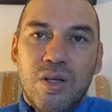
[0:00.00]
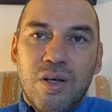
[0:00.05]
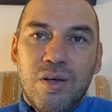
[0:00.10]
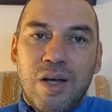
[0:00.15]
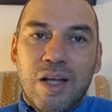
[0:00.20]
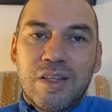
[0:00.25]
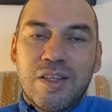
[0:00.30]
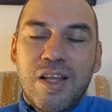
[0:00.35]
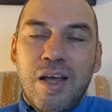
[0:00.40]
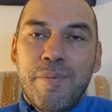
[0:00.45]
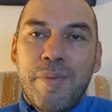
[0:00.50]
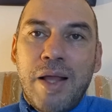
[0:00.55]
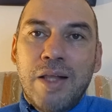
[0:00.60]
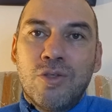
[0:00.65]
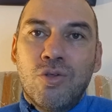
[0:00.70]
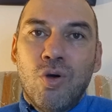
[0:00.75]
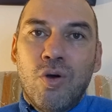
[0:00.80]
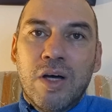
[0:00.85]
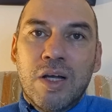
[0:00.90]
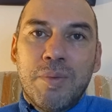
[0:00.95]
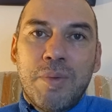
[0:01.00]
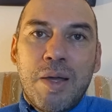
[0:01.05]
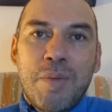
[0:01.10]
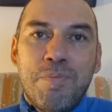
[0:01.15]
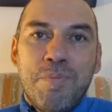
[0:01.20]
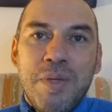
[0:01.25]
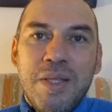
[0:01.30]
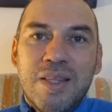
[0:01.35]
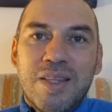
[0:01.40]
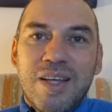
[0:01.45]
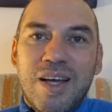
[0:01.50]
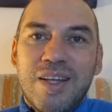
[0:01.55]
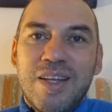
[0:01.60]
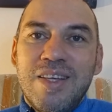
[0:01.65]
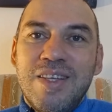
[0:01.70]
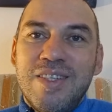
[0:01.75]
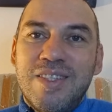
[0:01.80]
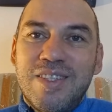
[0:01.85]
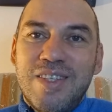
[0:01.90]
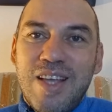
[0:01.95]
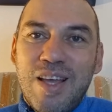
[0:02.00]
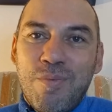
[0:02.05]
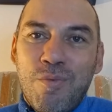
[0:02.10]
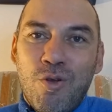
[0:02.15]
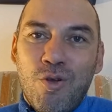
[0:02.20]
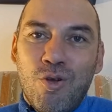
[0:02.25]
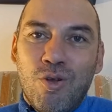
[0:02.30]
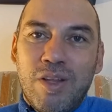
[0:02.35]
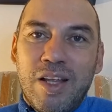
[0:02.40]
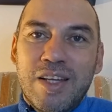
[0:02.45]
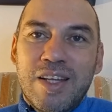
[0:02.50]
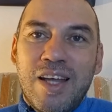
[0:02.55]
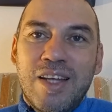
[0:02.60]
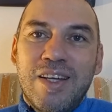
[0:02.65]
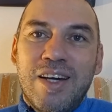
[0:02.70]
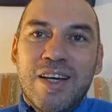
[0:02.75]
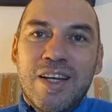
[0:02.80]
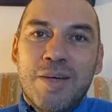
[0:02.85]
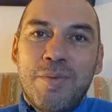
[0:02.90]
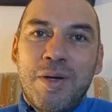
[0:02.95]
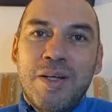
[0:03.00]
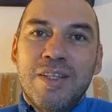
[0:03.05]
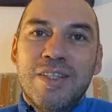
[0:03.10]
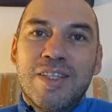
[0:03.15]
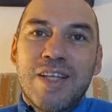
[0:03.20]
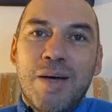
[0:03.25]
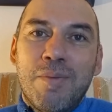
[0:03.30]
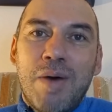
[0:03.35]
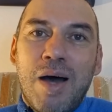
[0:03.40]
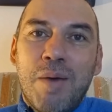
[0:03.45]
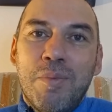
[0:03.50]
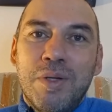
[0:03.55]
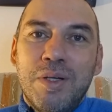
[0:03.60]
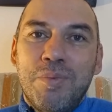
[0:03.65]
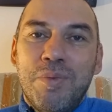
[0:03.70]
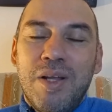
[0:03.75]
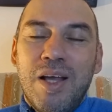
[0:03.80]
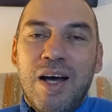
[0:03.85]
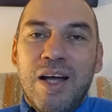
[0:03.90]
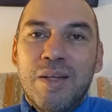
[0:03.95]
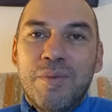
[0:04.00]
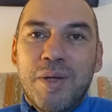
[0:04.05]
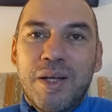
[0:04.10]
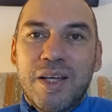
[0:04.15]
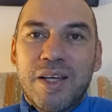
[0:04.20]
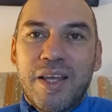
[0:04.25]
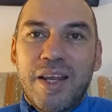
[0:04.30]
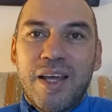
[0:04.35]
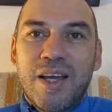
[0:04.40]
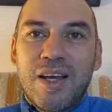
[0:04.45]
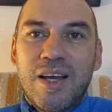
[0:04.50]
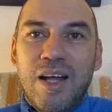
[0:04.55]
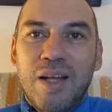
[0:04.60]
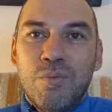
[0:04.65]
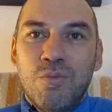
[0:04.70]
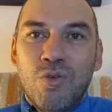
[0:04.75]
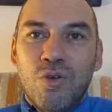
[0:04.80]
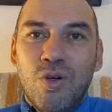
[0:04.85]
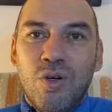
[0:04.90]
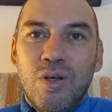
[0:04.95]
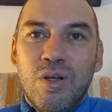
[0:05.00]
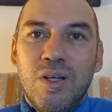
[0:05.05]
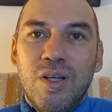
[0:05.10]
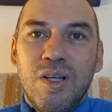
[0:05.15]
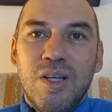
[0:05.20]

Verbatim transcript: Hatta belki o arabayı bin tane hisseye bölüyorlar. Yani arabanın tamamını bile almana gerek kalmıyor.